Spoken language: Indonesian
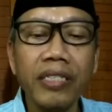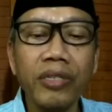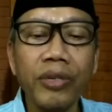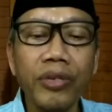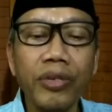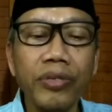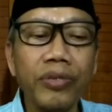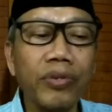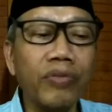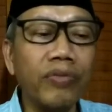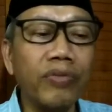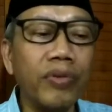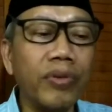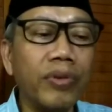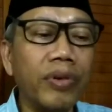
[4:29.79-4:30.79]
those
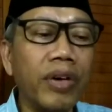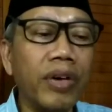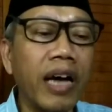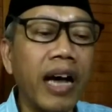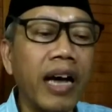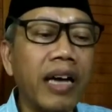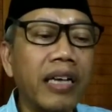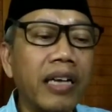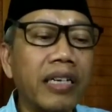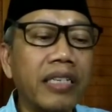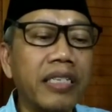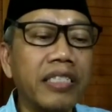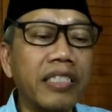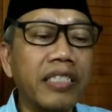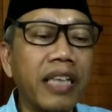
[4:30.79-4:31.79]
who are
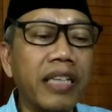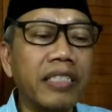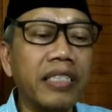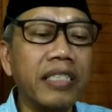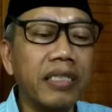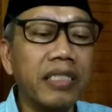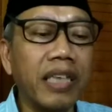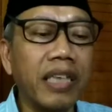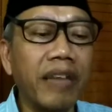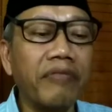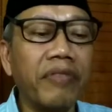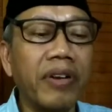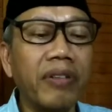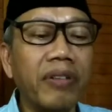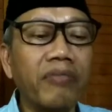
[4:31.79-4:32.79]
constantly
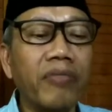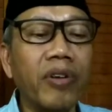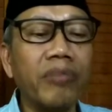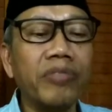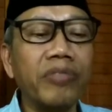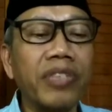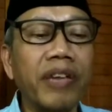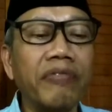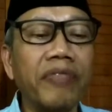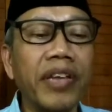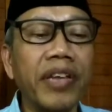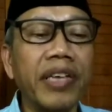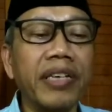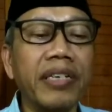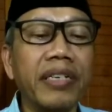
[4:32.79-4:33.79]
suffer from
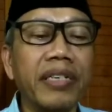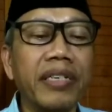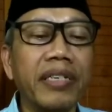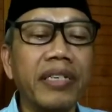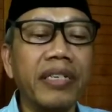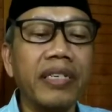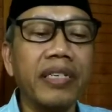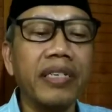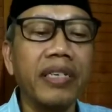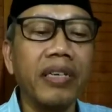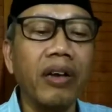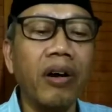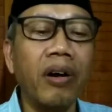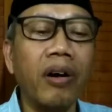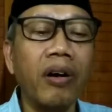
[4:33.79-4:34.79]
suffering,
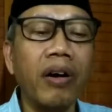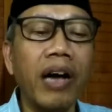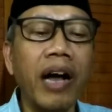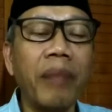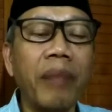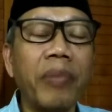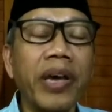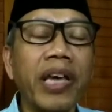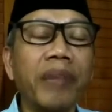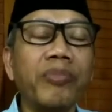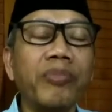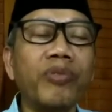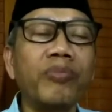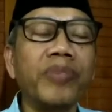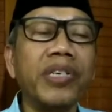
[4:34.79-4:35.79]
or apaya
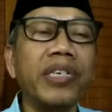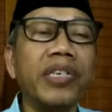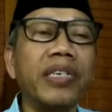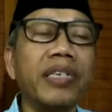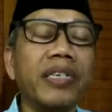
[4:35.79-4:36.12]
bumi,